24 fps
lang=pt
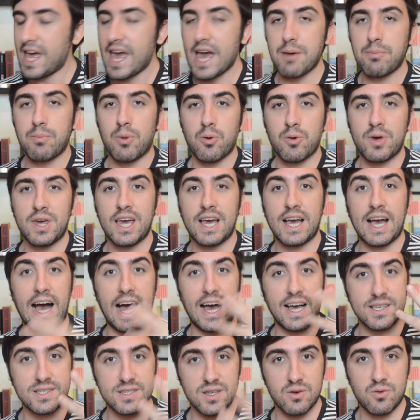É bom que
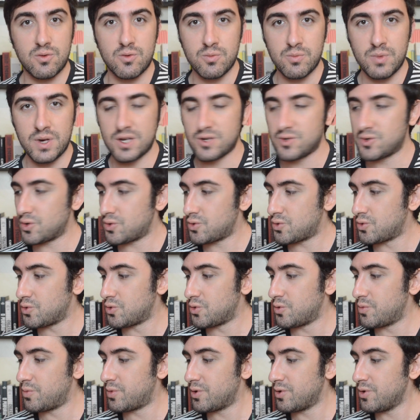casa com o mês de
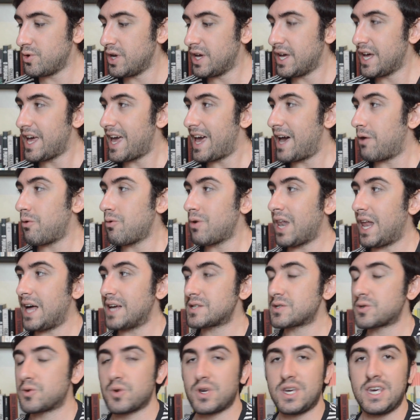outubro. É um
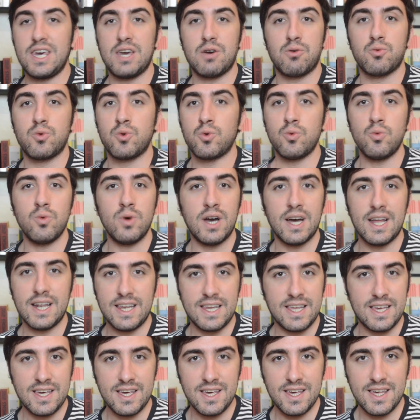clássico que eu nunca
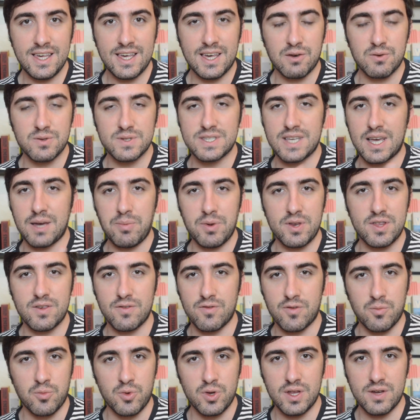li e que eu sempre
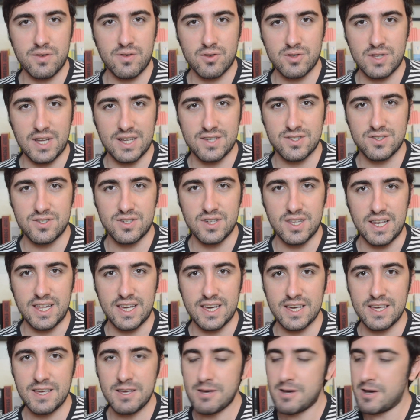tive muita vontade de
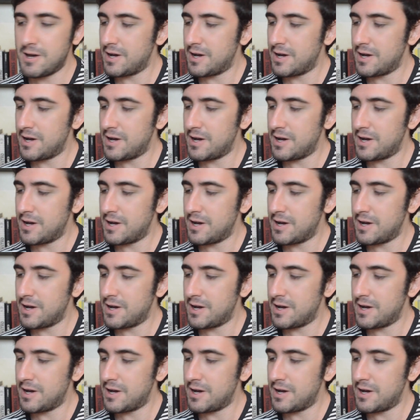ler.